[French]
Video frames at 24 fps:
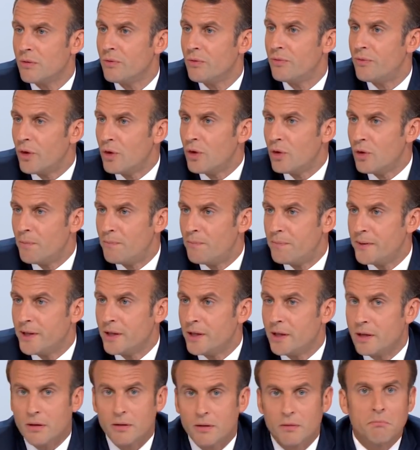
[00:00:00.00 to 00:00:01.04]
veulent le
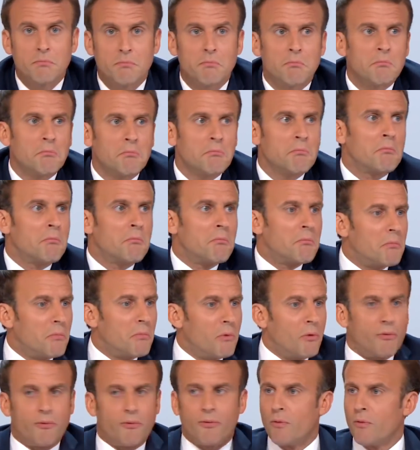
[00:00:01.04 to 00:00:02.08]
pire,
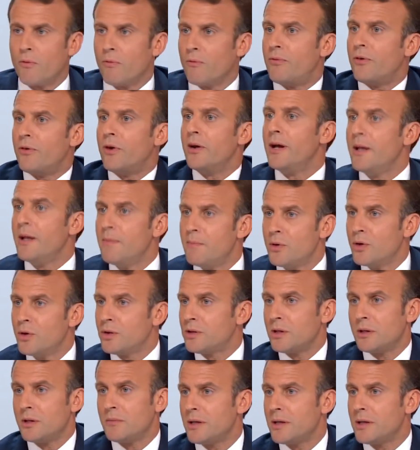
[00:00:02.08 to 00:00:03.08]
au fond veulent l'émeute et